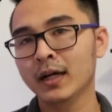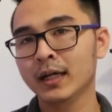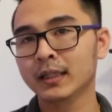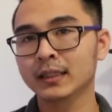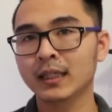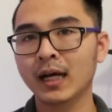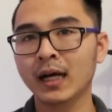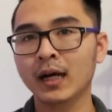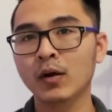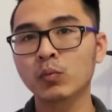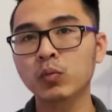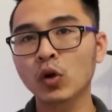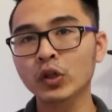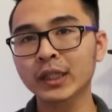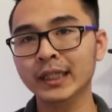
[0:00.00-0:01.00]
Người ta không
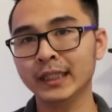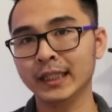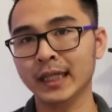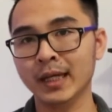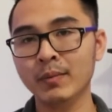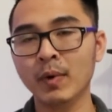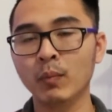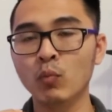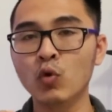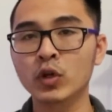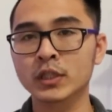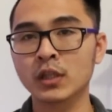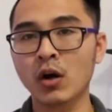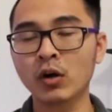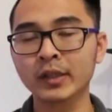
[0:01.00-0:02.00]
có tiền để mà mua
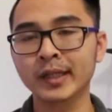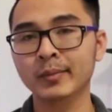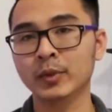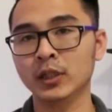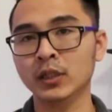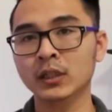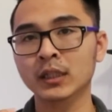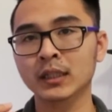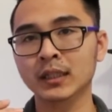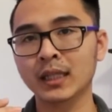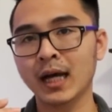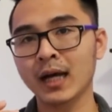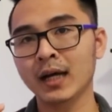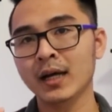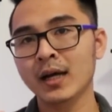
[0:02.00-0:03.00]
stock thêm nữa thì người
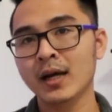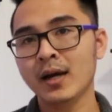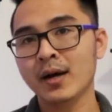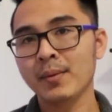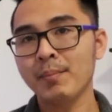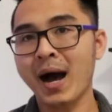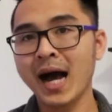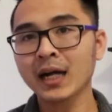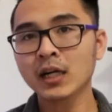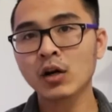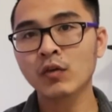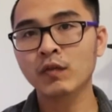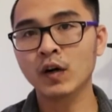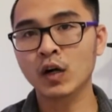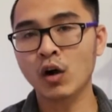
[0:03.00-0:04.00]
ta bán
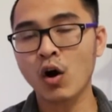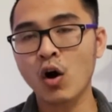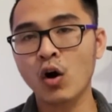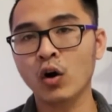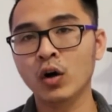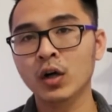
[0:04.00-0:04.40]
cover call,